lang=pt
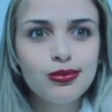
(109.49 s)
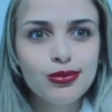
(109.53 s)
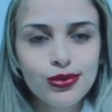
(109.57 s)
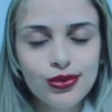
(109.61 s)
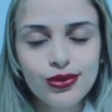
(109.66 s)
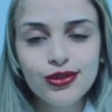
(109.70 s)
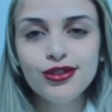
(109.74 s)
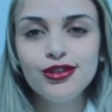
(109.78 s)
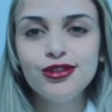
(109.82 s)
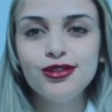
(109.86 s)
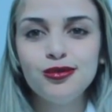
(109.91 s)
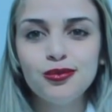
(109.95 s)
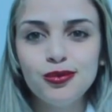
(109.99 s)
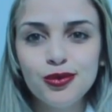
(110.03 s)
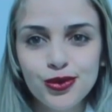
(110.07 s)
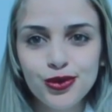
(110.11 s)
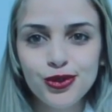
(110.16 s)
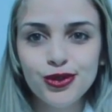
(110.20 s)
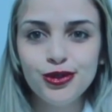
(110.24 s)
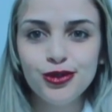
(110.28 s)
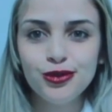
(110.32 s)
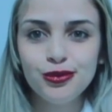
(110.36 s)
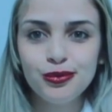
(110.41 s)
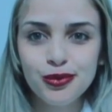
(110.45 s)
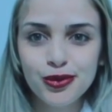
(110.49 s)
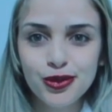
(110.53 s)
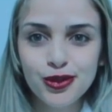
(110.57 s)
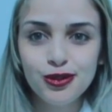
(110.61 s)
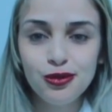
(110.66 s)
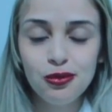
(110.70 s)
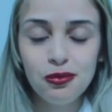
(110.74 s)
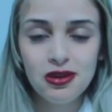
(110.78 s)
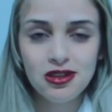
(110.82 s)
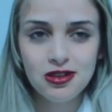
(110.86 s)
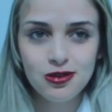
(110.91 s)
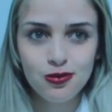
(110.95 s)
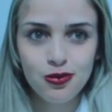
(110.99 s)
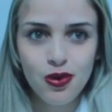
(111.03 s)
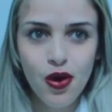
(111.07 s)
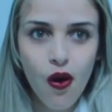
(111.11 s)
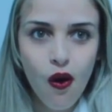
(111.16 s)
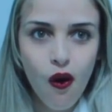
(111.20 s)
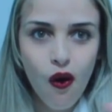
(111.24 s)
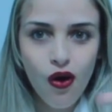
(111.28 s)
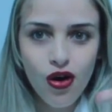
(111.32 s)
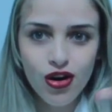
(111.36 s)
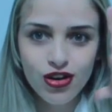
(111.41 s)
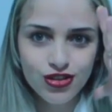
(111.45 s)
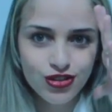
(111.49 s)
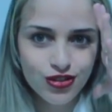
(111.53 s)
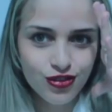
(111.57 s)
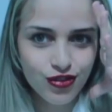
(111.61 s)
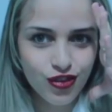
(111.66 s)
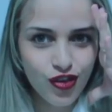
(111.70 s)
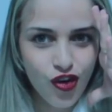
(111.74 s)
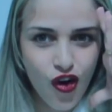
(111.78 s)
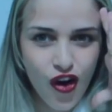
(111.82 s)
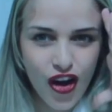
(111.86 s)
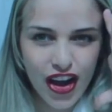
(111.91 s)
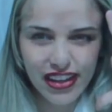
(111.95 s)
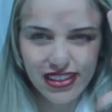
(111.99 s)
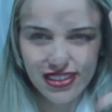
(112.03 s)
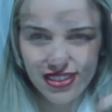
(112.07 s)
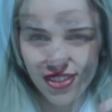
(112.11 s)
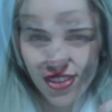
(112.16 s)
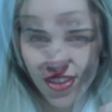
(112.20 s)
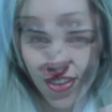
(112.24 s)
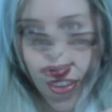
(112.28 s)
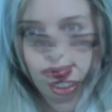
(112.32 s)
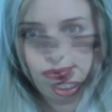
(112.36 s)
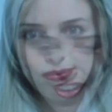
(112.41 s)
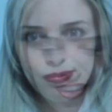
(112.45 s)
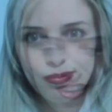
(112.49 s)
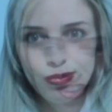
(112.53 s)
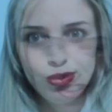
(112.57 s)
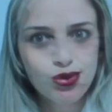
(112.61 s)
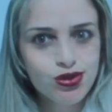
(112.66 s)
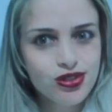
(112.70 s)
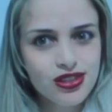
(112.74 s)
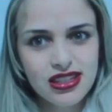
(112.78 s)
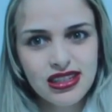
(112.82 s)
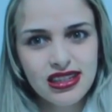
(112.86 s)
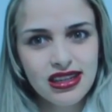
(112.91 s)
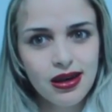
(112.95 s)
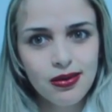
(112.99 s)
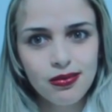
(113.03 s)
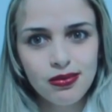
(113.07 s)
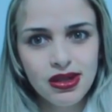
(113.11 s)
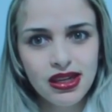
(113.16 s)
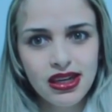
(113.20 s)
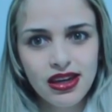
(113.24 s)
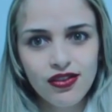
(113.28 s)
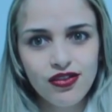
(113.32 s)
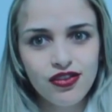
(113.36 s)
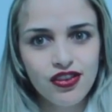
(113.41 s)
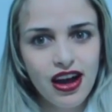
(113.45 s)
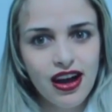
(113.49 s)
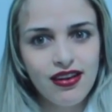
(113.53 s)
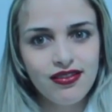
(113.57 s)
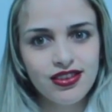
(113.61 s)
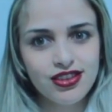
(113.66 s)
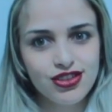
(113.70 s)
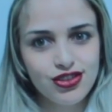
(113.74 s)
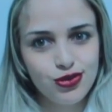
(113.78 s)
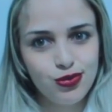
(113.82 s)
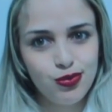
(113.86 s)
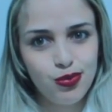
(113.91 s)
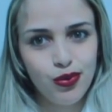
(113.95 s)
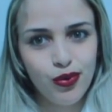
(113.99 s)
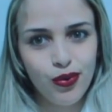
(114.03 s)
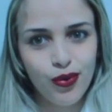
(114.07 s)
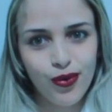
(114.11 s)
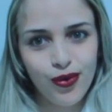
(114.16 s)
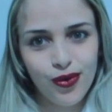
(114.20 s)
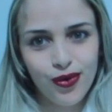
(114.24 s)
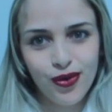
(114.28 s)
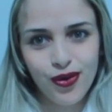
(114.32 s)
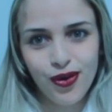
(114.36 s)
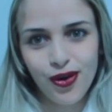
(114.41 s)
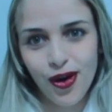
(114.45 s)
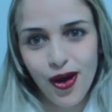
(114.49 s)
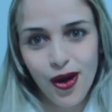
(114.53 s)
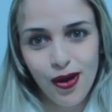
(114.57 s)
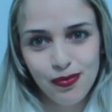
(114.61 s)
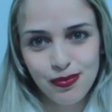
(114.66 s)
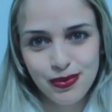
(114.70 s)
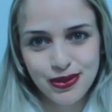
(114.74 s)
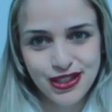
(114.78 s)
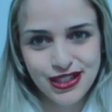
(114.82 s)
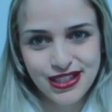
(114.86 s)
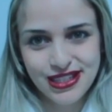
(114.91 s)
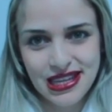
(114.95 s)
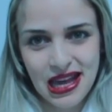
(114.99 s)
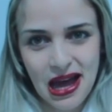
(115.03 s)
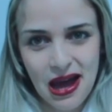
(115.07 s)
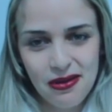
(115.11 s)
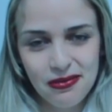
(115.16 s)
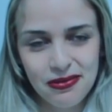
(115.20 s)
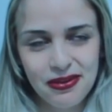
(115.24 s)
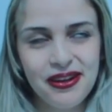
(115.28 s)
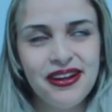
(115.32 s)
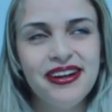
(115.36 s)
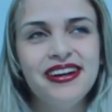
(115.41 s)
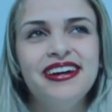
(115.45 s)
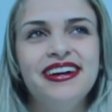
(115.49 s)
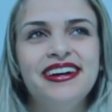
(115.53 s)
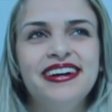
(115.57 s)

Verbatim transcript: Muito, muito, muito mesmo. Meu rosto ficou redor. Blusinha minha ficava tipo cropped, sabe?